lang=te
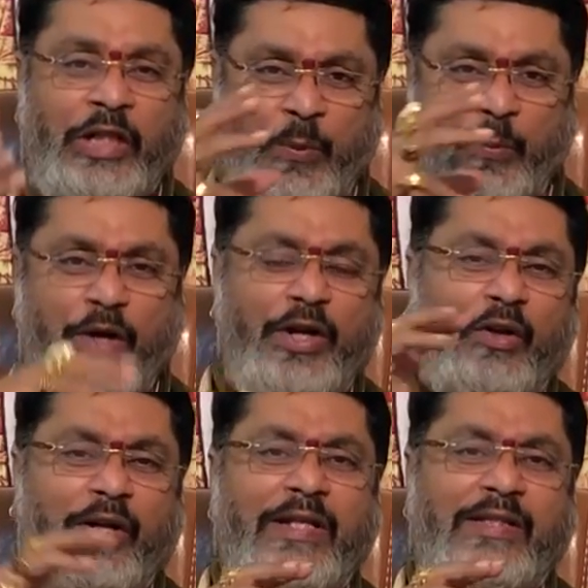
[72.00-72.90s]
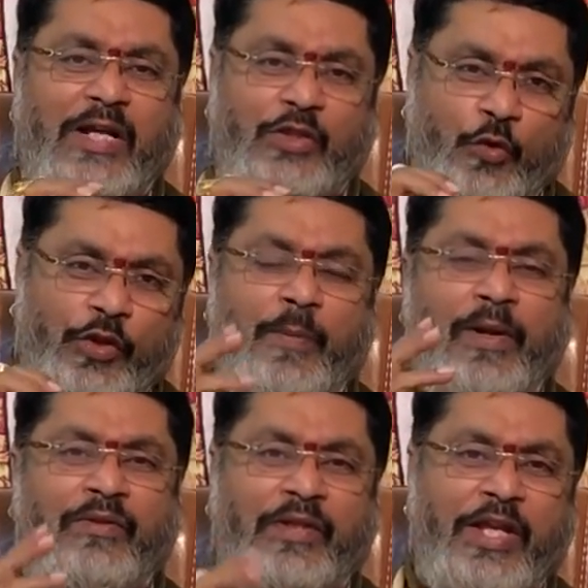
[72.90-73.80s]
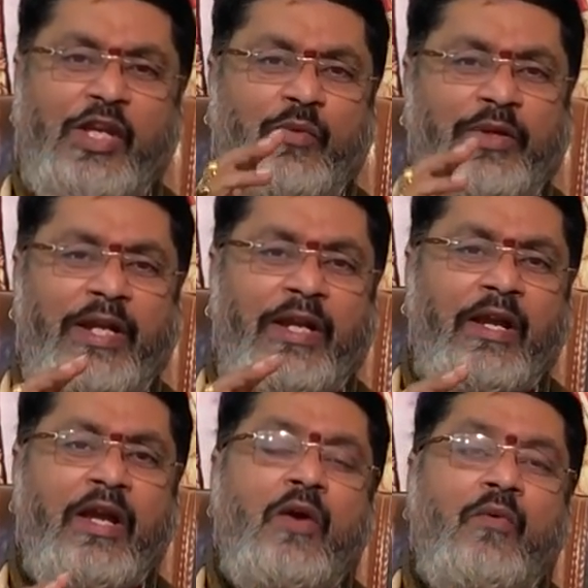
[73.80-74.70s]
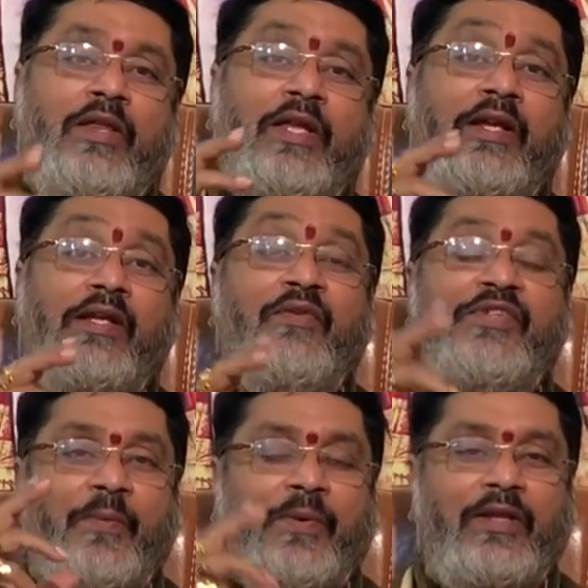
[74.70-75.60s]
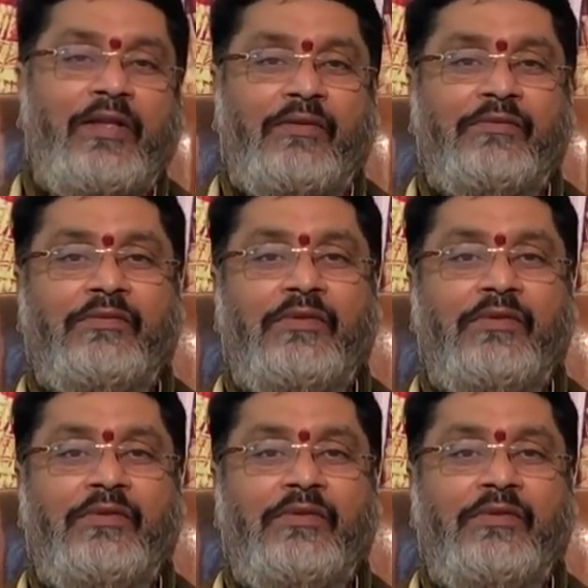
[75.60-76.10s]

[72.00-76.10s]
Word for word: ఈ మూడింటిలో కలిసి ఆ శౌర్యబలం ధైర్యం ఉంటేనే వాళ్ళ ధైర్యంగా ఏమైనా చెప్పగలుగుతారు